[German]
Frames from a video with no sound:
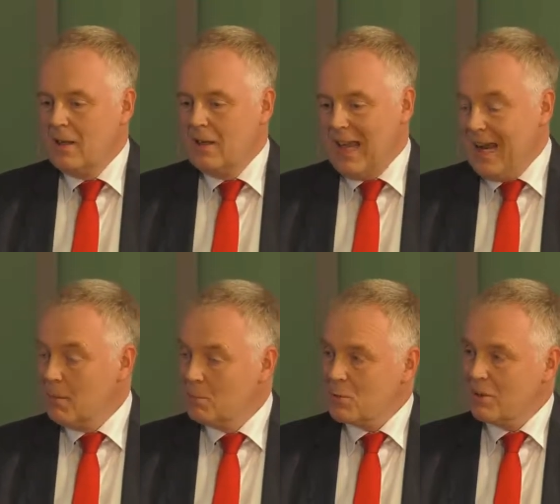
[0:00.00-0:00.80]
Leider
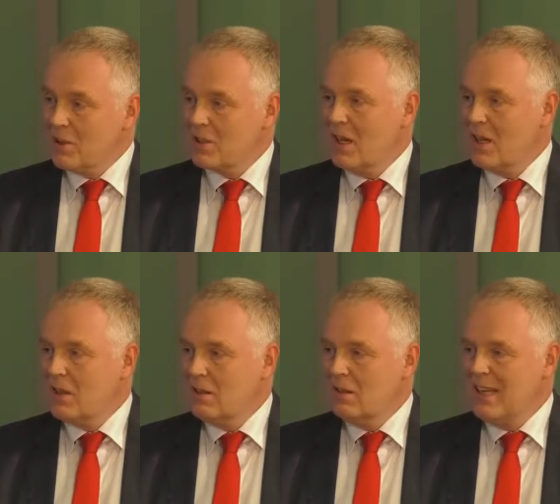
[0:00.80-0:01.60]
muss man auch
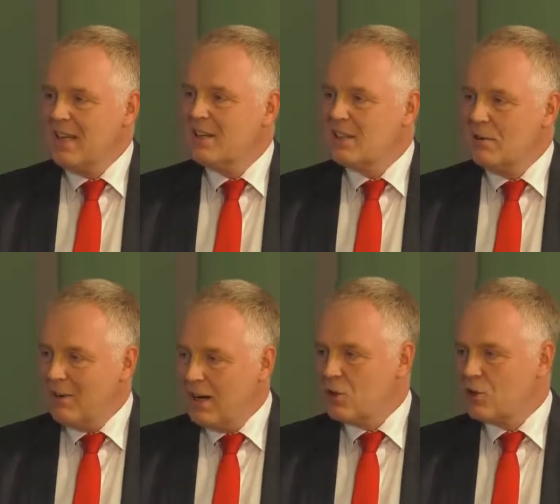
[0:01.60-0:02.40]
sagen, tendenziell
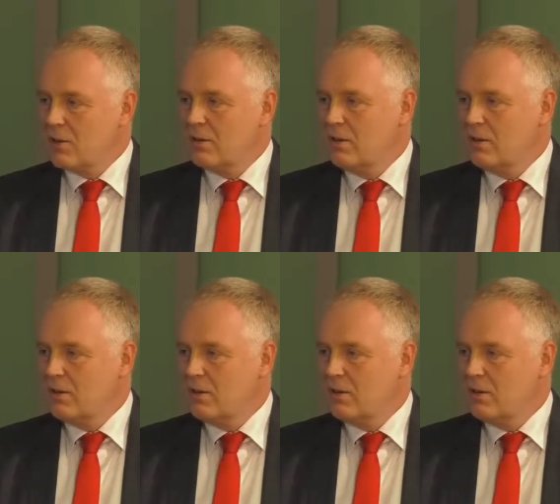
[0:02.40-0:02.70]
falsch.